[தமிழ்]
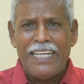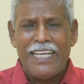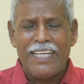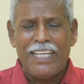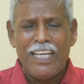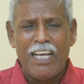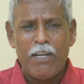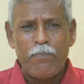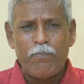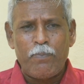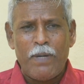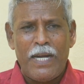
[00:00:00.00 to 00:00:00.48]
என்ன
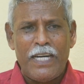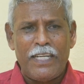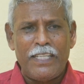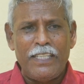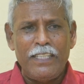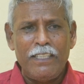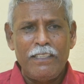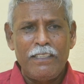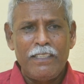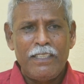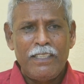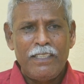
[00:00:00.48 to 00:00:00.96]
ஏற்பாடு
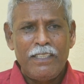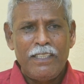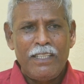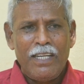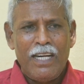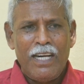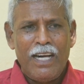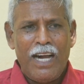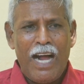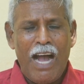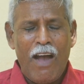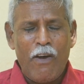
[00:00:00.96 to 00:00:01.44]

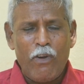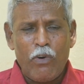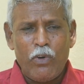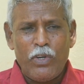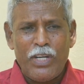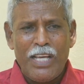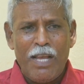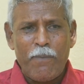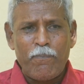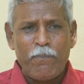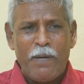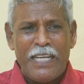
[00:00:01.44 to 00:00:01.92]

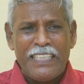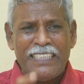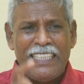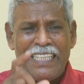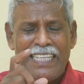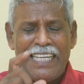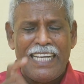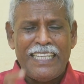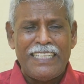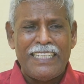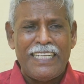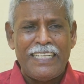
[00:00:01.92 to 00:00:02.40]
அவருடைய
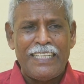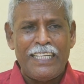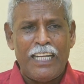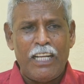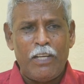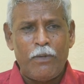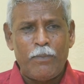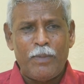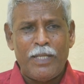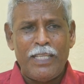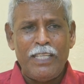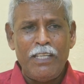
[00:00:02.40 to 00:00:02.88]
பசி என்ன
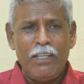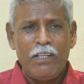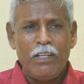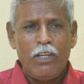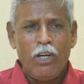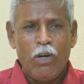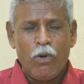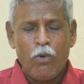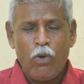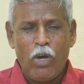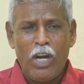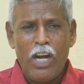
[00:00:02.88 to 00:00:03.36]
நிலைமை
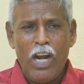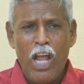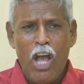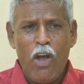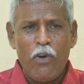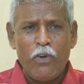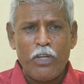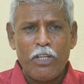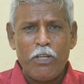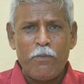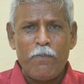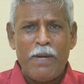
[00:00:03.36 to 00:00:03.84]

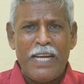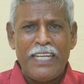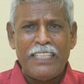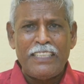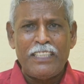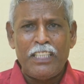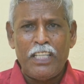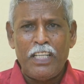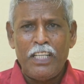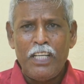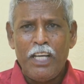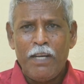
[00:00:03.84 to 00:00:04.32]
கொரோனாவுக்கு
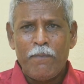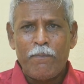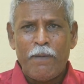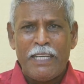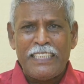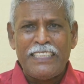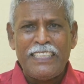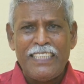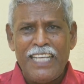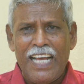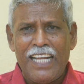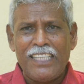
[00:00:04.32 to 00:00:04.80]
பயந்து
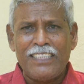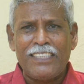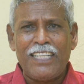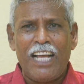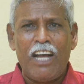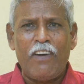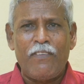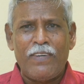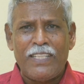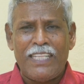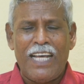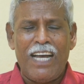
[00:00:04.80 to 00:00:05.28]
பசியால்
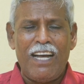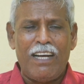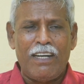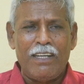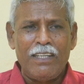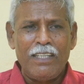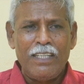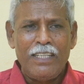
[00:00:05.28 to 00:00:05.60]
சாவதா